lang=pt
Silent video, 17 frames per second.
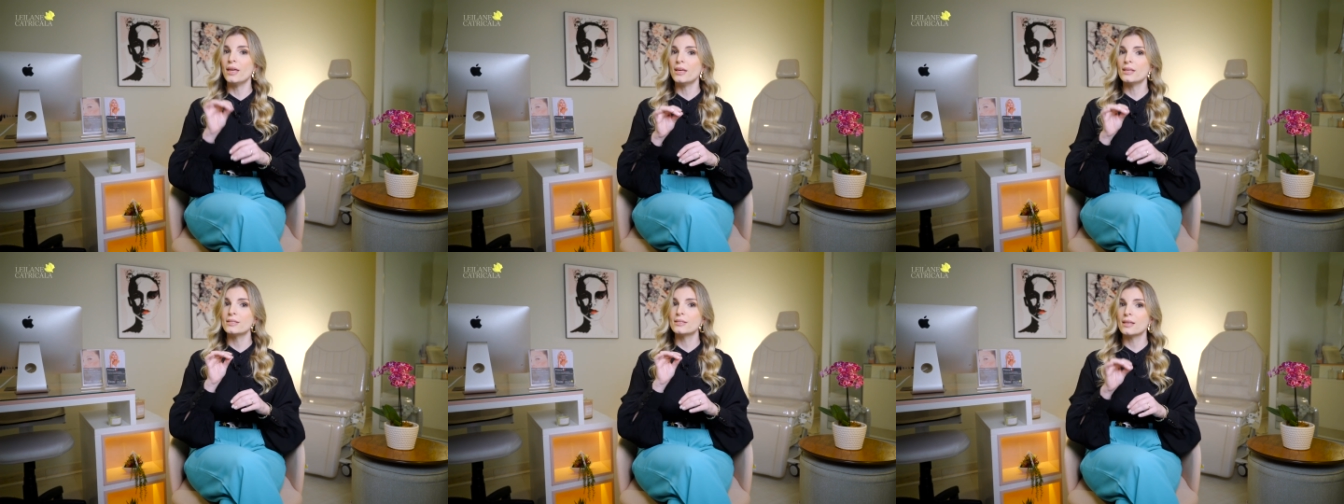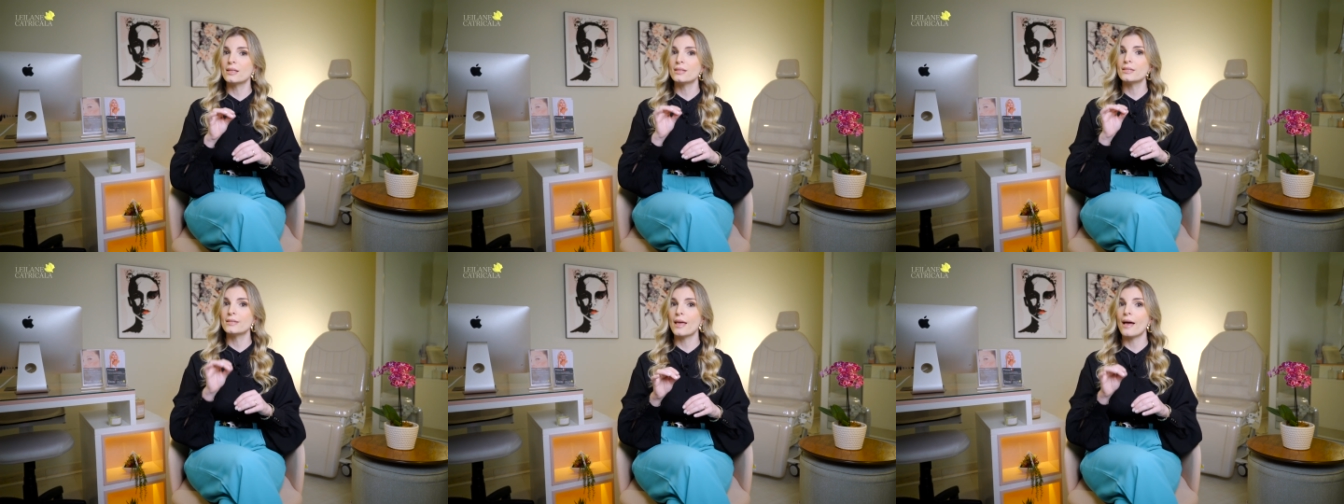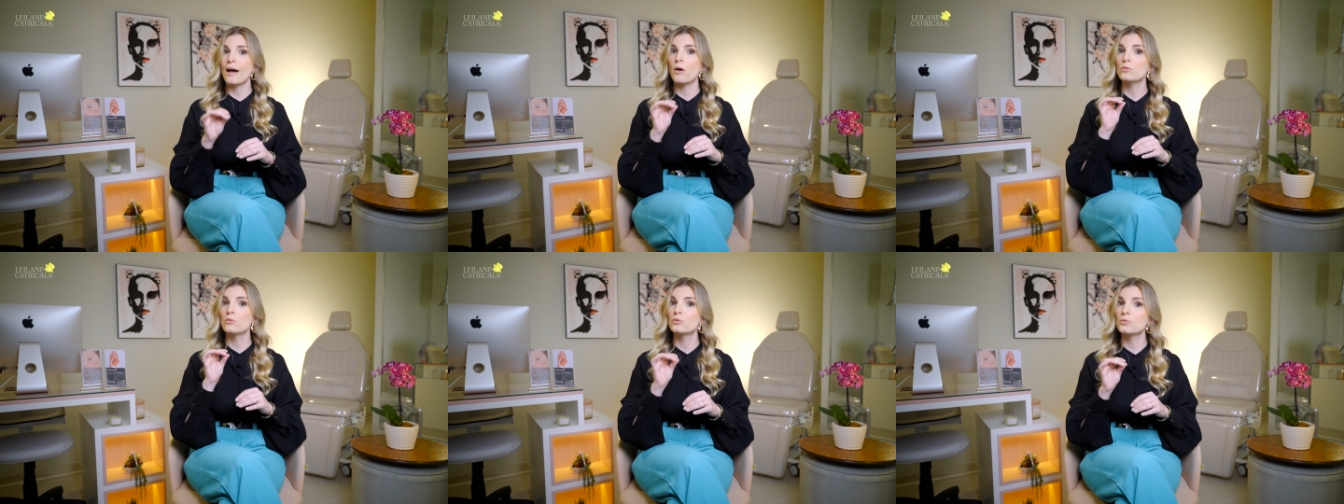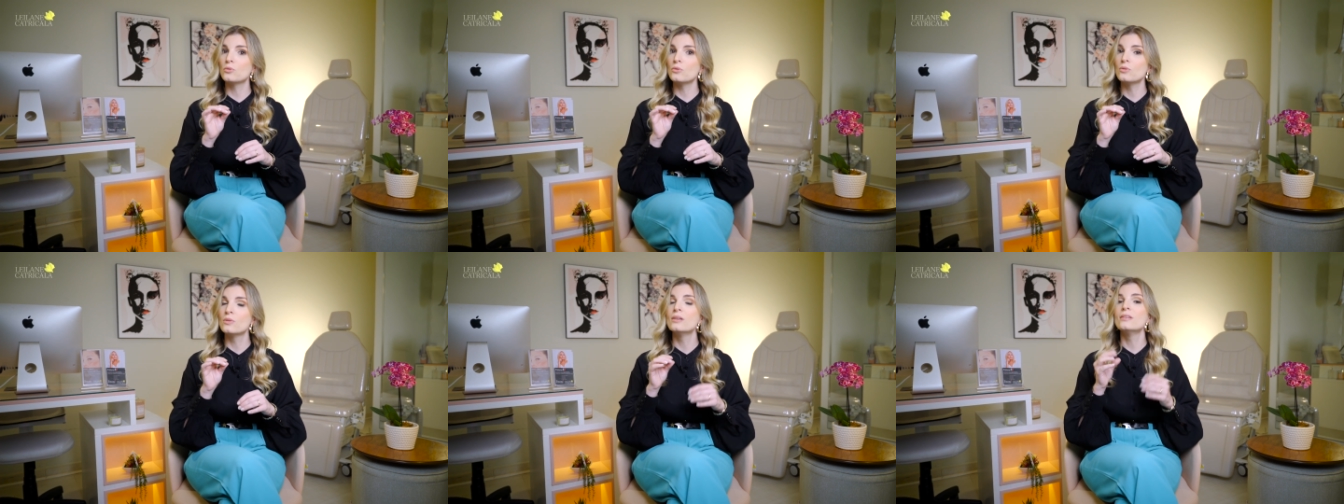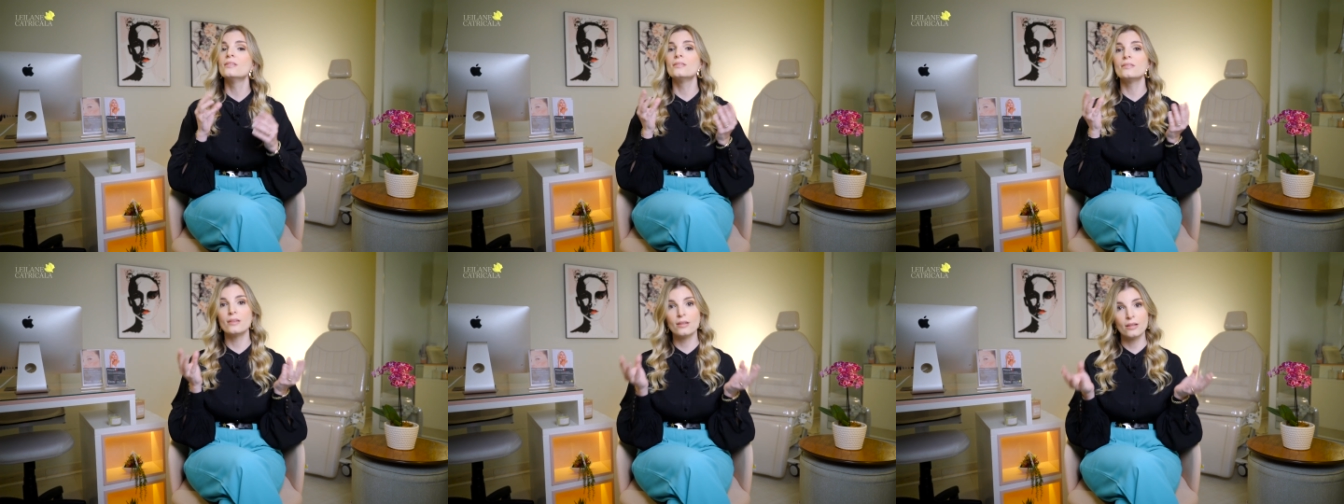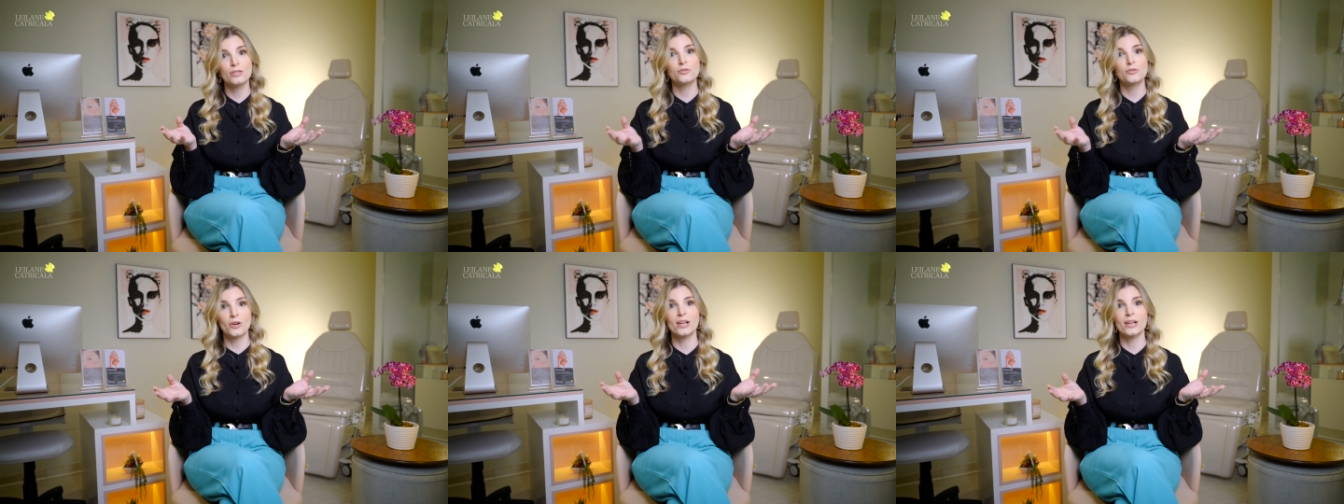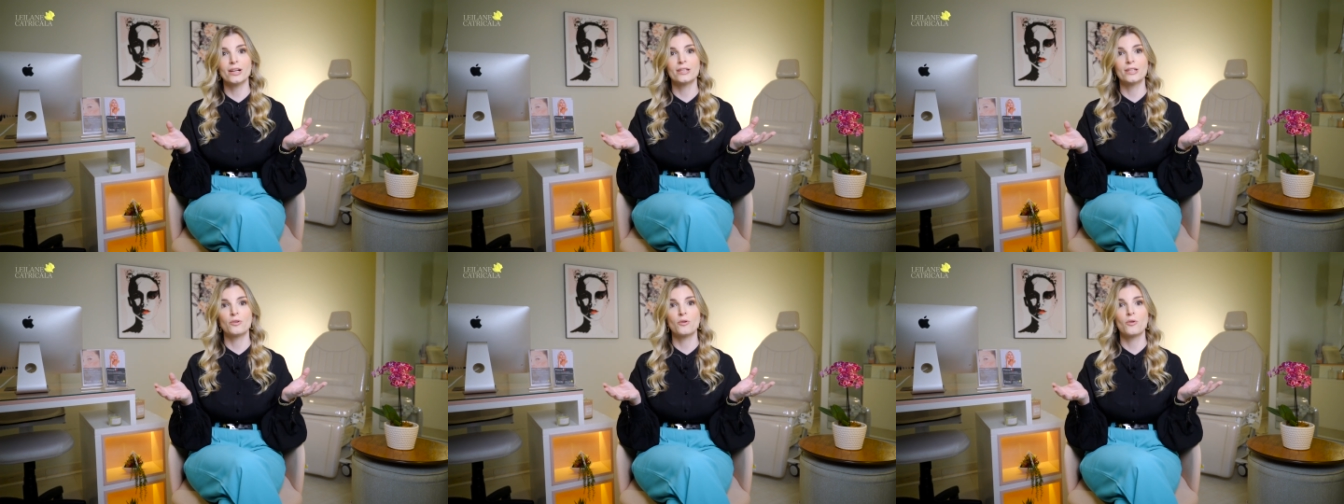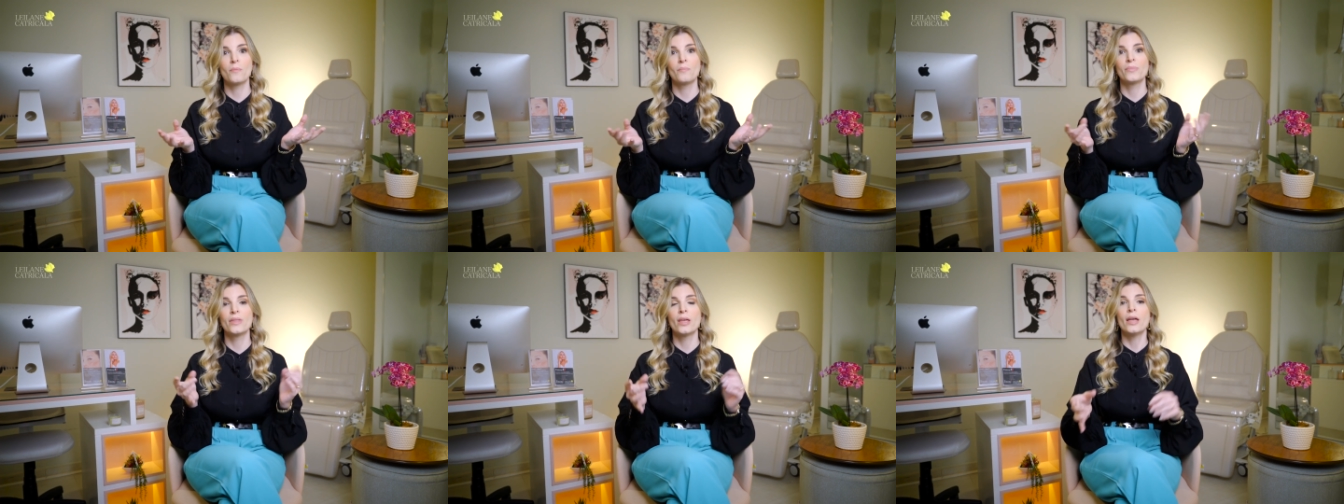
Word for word: essencial do silício orgânico,